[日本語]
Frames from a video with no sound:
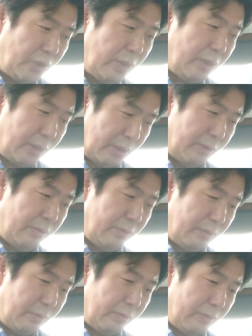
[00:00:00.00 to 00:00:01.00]
ぜひ
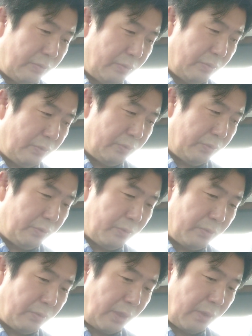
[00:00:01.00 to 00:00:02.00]
そういう
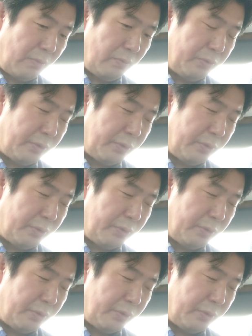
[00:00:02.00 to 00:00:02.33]
人と結